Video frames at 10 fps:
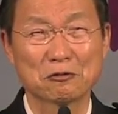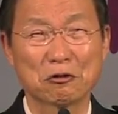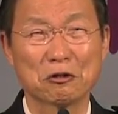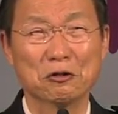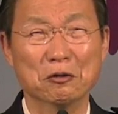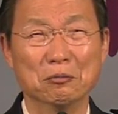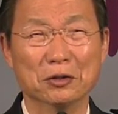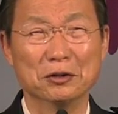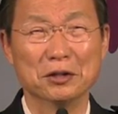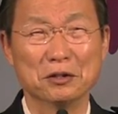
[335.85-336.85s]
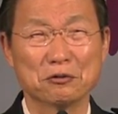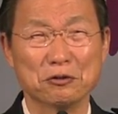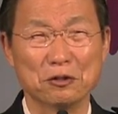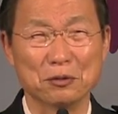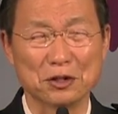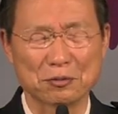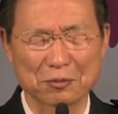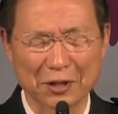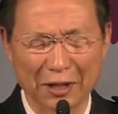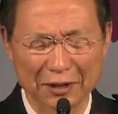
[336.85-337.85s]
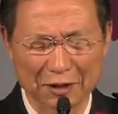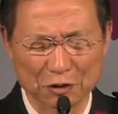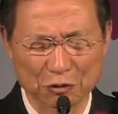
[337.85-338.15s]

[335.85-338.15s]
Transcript: 죄 없는 예수님이 십자가에